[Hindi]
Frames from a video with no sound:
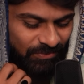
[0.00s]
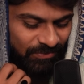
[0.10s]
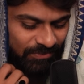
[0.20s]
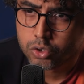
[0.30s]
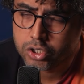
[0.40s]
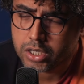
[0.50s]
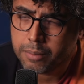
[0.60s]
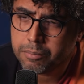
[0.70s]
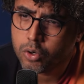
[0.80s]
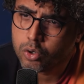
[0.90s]
हूँ तो
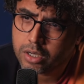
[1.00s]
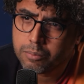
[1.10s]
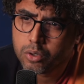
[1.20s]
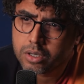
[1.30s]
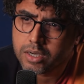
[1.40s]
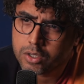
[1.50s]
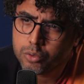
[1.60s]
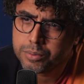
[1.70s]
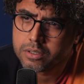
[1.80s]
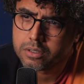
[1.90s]
शाम में होटल बुक करा
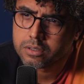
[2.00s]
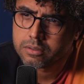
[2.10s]
दूँ फिर